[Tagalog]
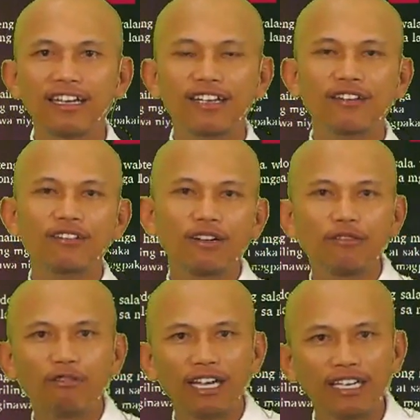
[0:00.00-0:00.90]
No,
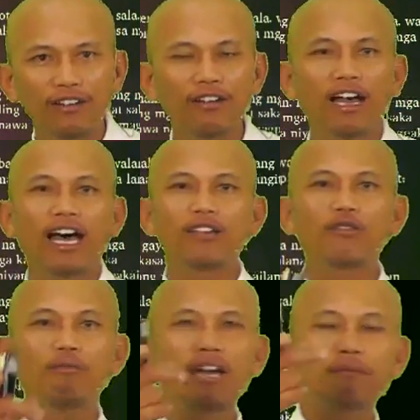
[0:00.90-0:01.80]
nakukuha ninyo? At
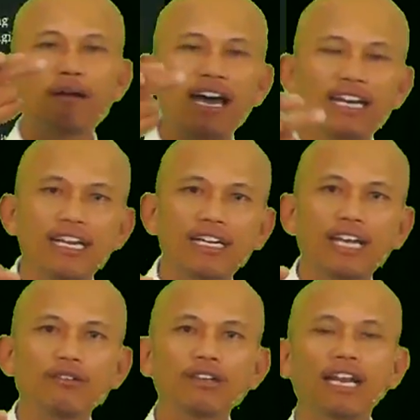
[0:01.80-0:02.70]
kung may pari
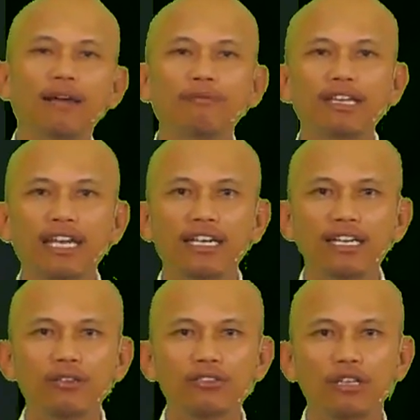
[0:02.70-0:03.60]
kayong lalapitan
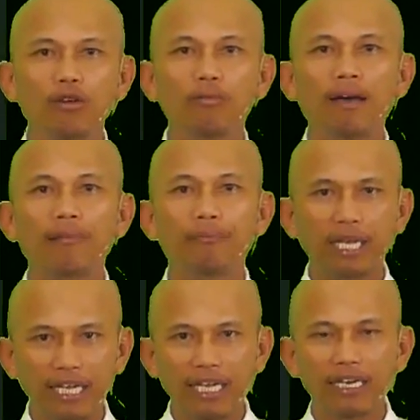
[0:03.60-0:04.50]
dito sa lupa,
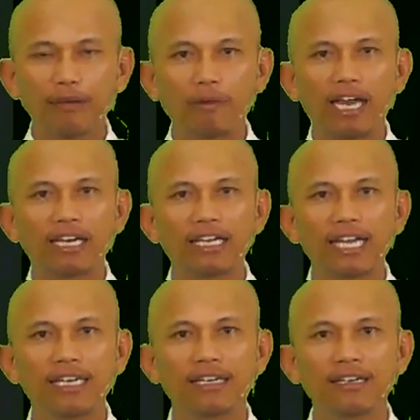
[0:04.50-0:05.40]
piki na pari
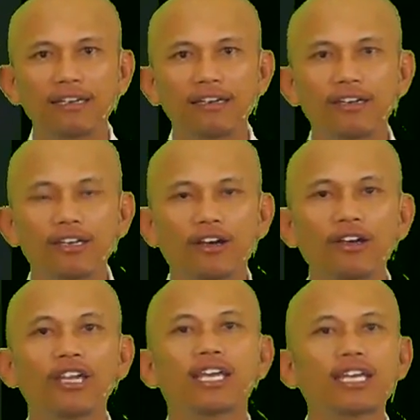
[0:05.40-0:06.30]
yan. No?
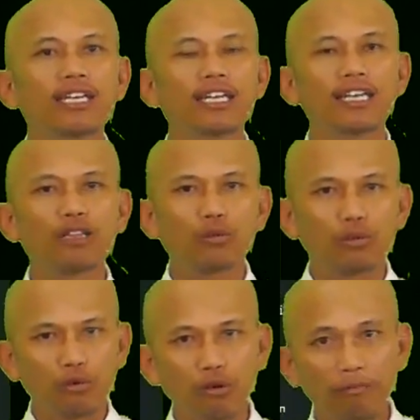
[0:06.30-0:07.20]
Hindi yan
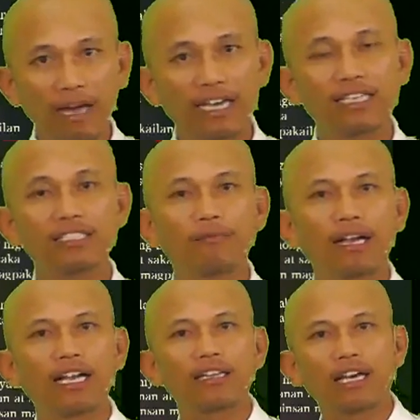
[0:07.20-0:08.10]
totoong pari
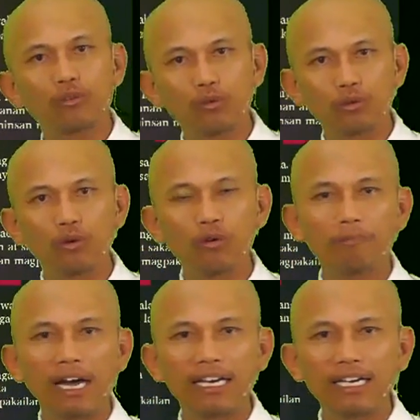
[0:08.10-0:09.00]
sapagkat ang totoong
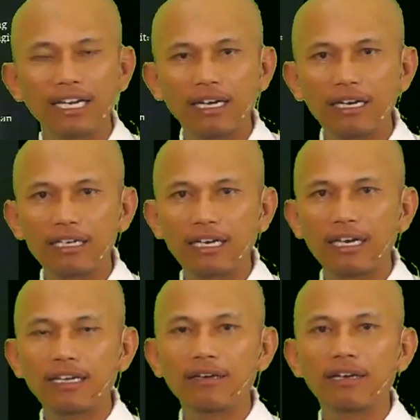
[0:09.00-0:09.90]
pari na ang,
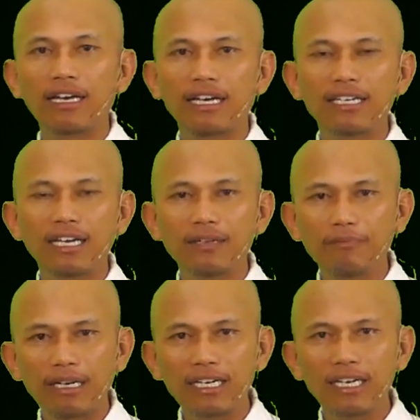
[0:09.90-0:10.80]
ang kanyang
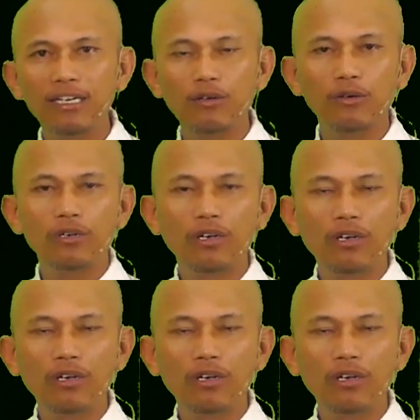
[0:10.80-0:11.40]
paglilingkod